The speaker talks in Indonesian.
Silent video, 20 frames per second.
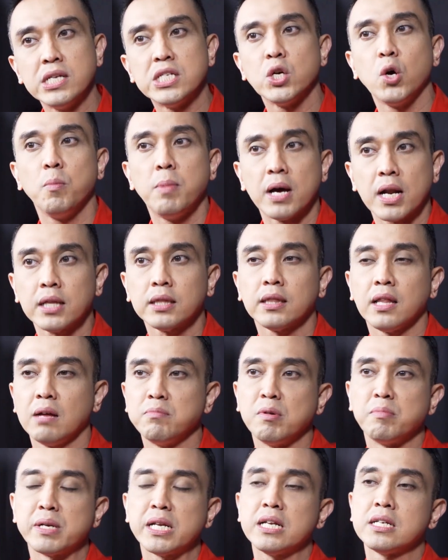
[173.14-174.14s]
Jawa Barat telah
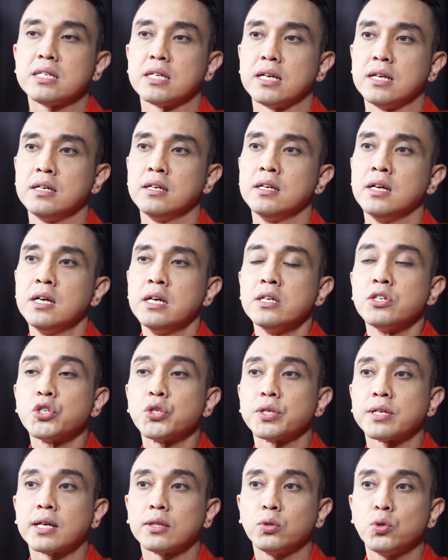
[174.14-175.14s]
memeriksa
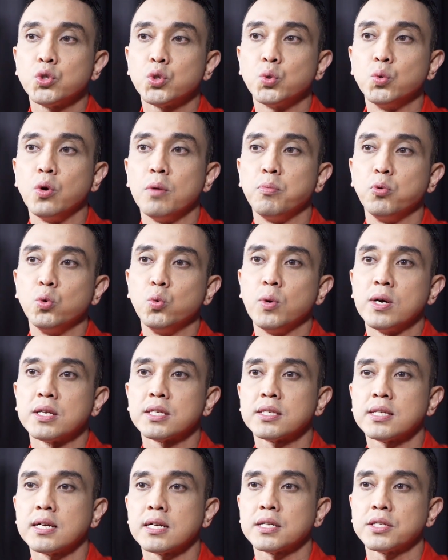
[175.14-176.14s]
122
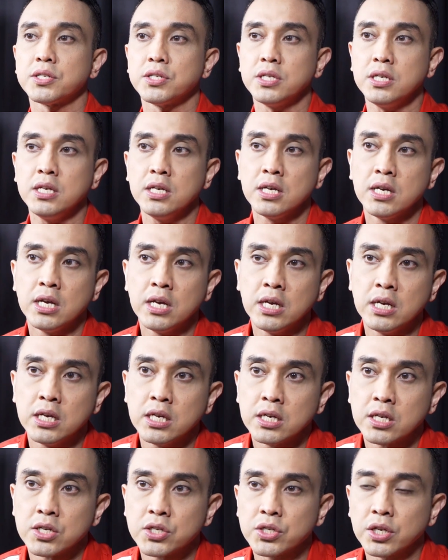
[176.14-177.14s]
saksi
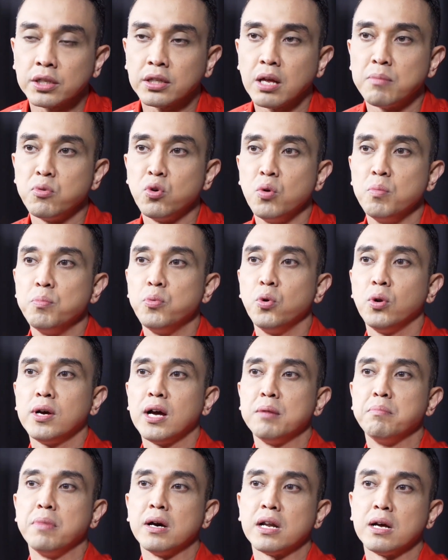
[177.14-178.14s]
serta
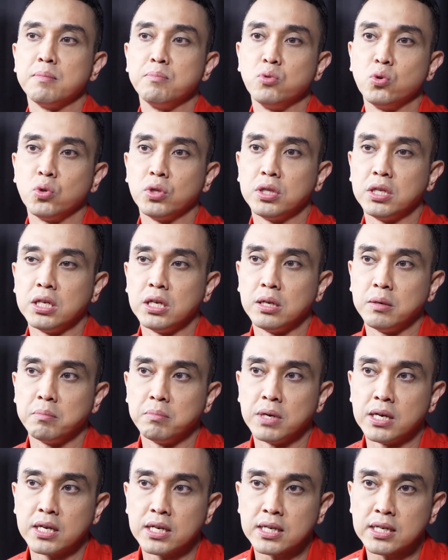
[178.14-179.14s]
mengumpulkan barang bukti.
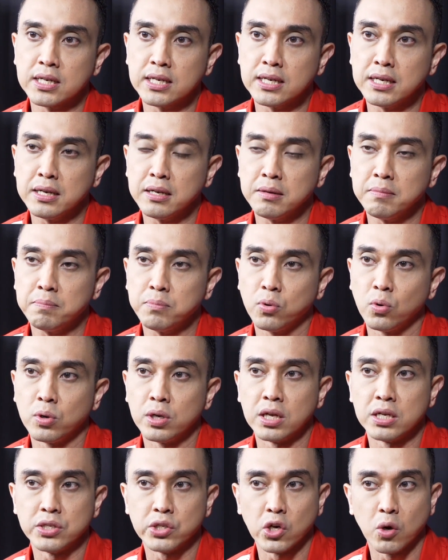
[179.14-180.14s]
Bahkan
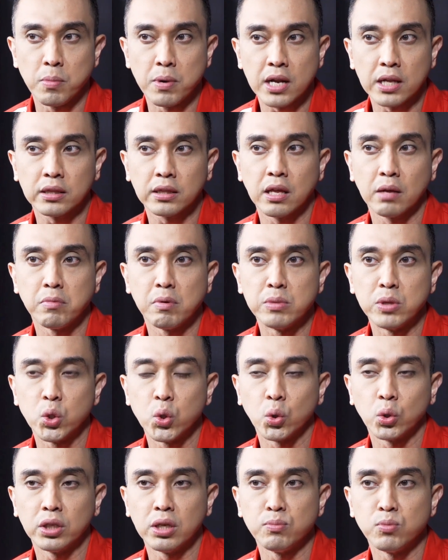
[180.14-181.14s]
Polda Jawa Barat telah
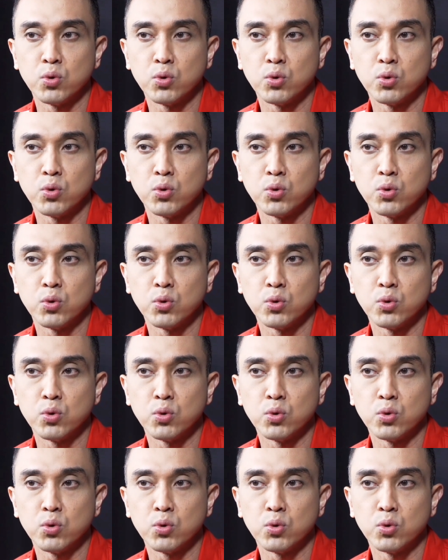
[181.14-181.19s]
membentuk tim